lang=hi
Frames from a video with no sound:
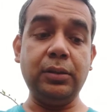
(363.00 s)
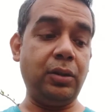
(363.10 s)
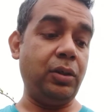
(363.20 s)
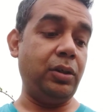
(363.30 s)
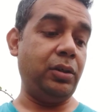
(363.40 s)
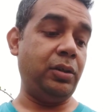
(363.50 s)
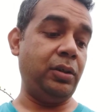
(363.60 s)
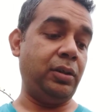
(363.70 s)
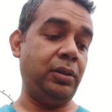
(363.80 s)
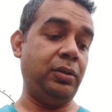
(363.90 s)
और,
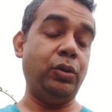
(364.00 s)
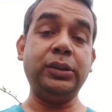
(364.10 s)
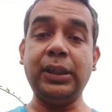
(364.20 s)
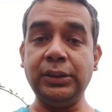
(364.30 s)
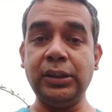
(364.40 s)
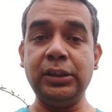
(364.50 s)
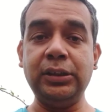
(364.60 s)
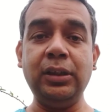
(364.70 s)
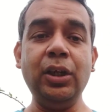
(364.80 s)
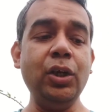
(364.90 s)
और नॉइस
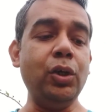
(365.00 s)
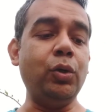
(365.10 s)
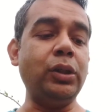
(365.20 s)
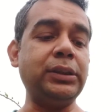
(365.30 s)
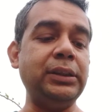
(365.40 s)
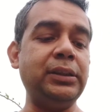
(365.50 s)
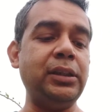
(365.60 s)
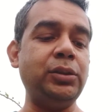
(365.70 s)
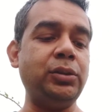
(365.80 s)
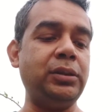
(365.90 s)
कैंसिलेशन नॉइस
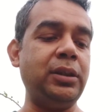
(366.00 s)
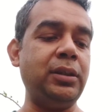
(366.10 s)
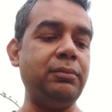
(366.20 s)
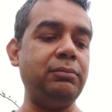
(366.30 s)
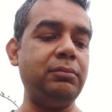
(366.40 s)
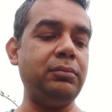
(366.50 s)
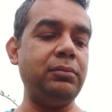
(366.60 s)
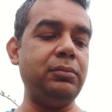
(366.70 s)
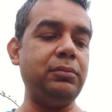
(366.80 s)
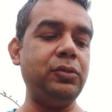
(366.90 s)
कैंसिलेशन उतना
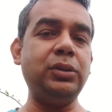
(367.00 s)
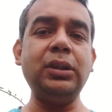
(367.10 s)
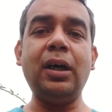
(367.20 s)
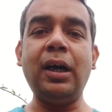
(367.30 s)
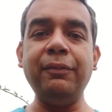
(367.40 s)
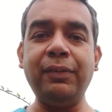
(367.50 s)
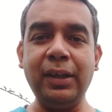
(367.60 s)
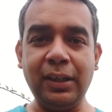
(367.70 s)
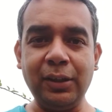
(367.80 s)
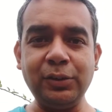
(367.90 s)
उतना हाई
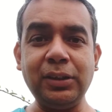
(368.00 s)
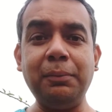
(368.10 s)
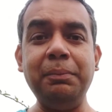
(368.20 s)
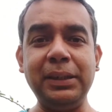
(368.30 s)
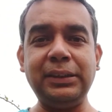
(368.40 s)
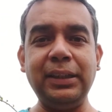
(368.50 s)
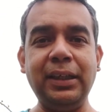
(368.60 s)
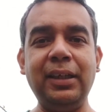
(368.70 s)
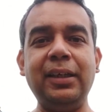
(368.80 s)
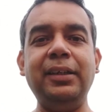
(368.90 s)
फाई नहीं है उतना बेस्ट नहीं
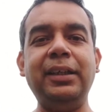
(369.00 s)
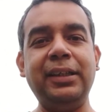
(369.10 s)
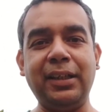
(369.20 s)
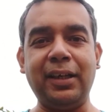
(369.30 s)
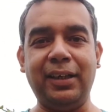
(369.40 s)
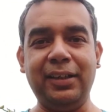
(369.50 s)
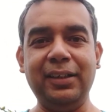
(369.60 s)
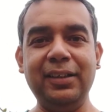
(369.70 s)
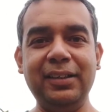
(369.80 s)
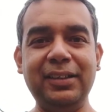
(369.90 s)
है लेकिन ठीक ठाक है
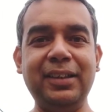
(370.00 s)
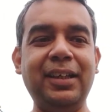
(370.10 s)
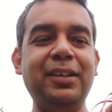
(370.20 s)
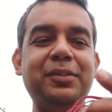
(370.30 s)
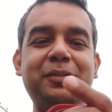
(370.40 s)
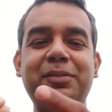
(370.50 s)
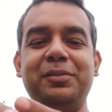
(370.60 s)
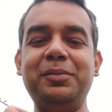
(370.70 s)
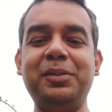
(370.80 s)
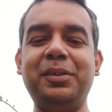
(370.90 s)
ठीक है
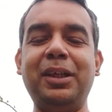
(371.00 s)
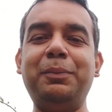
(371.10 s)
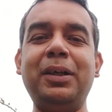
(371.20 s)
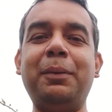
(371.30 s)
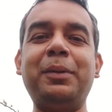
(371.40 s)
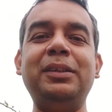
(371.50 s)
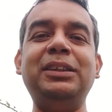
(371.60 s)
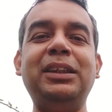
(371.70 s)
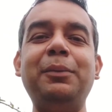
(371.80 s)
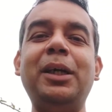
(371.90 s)
लगभग आपका
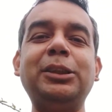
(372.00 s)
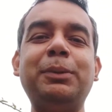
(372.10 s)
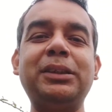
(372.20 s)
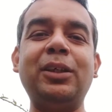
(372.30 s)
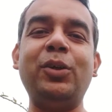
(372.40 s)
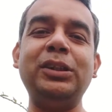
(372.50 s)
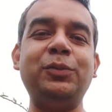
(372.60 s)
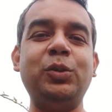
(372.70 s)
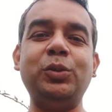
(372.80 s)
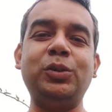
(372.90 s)
जितना भी आसपास का नॉइज़ है
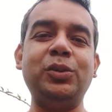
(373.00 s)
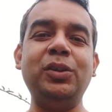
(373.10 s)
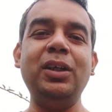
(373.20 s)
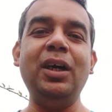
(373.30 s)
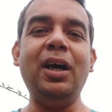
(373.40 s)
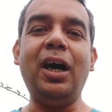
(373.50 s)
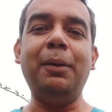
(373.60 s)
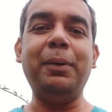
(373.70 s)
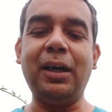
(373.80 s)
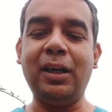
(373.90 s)
वो उसको
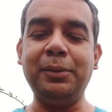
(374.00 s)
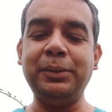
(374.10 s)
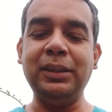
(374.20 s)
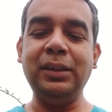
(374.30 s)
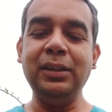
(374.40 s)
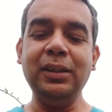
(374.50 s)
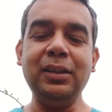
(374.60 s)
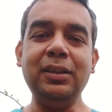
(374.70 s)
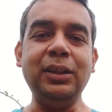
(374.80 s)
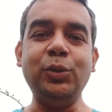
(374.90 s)
आप आराम से
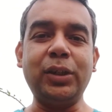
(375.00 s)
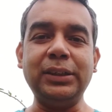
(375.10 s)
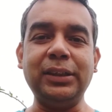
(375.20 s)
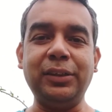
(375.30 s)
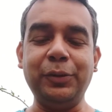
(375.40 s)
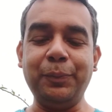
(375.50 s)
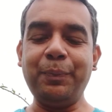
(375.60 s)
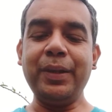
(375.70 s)
इग्नोर कर सकते हो